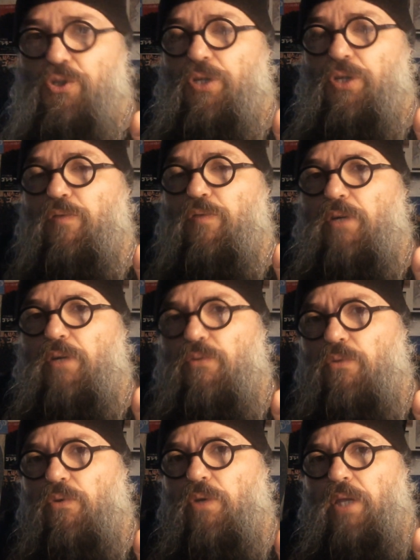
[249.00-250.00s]
j'ai ouvert
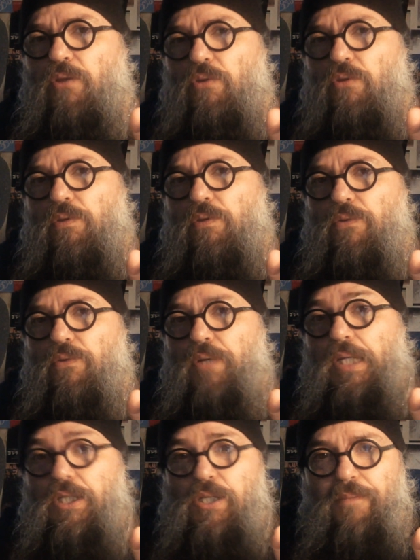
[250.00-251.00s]
une cagnotte
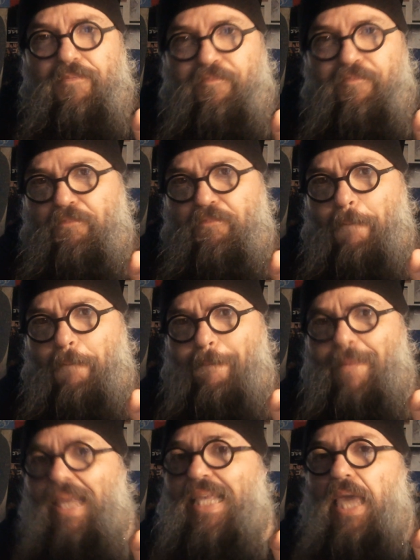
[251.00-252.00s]
Litchi
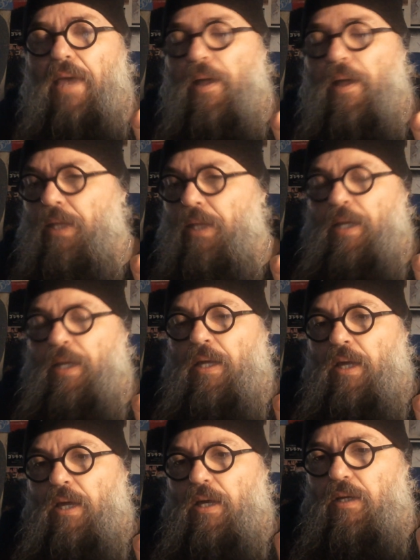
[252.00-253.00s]
hier
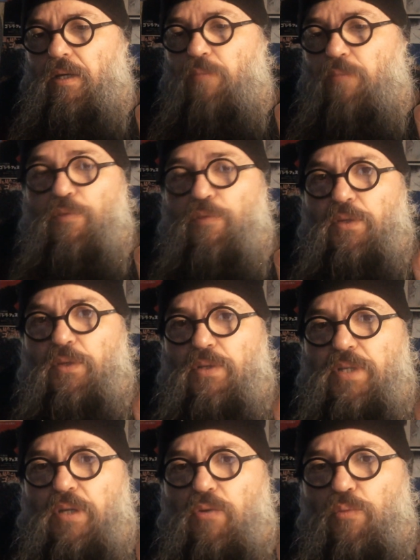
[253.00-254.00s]
euh, pour
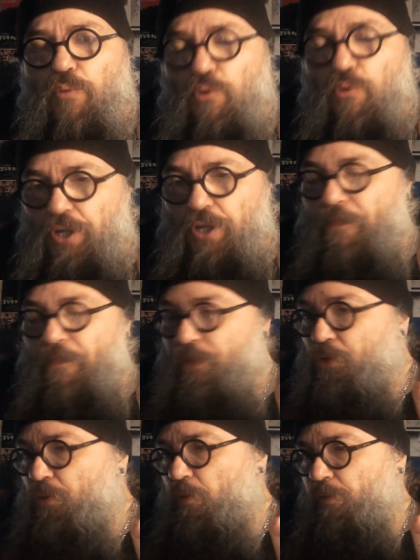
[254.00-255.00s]
financer le projet,
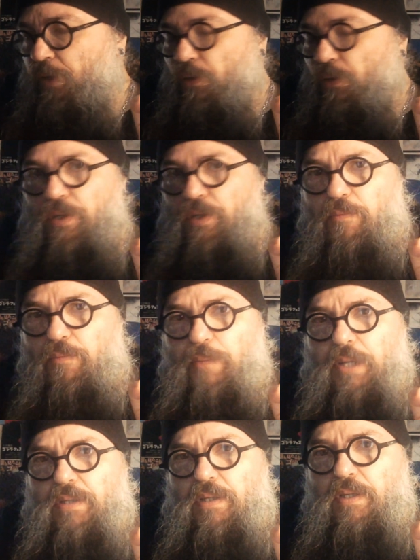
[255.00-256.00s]
je vais en financer une
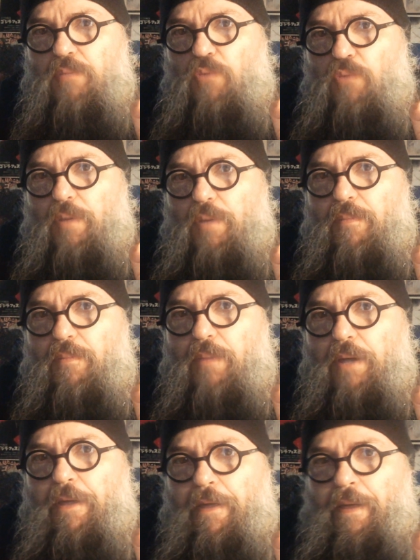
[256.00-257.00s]
partie
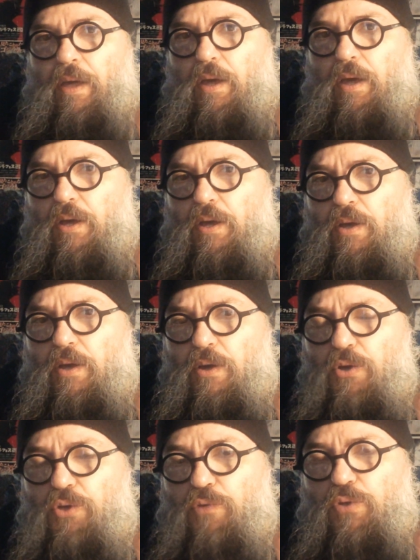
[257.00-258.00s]
moi-même.
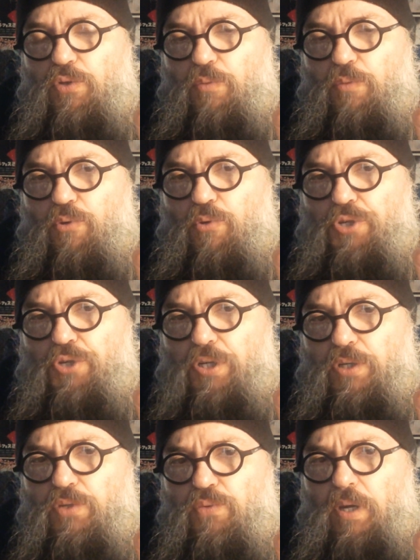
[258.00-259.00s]
Euh, je veux que ce projet
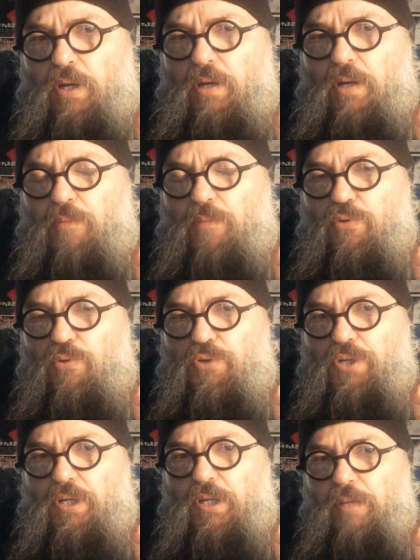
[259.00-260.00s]
soit un
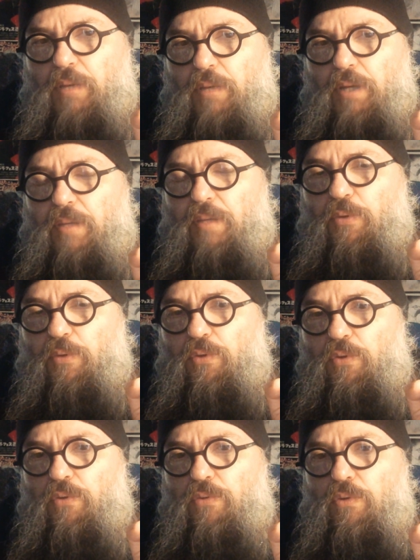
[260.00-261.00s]
projet libre,
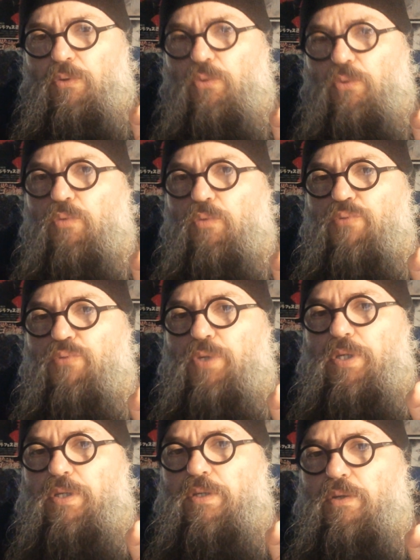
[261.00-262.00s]
indépendant, euh, dont on
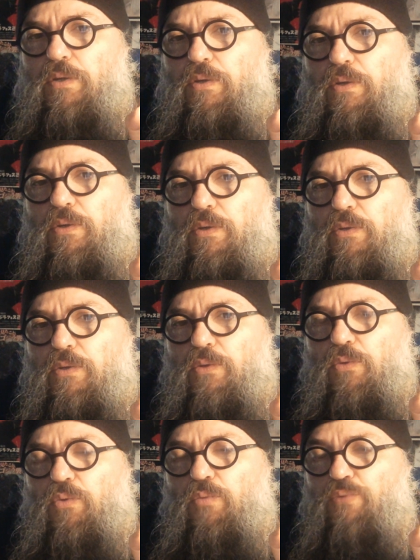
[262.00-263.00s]
puisse,
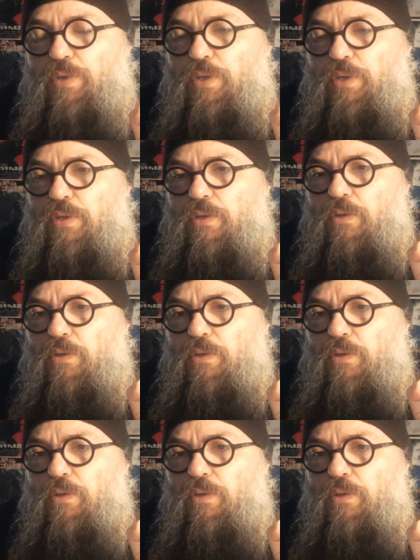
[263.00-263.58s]
dont on puisse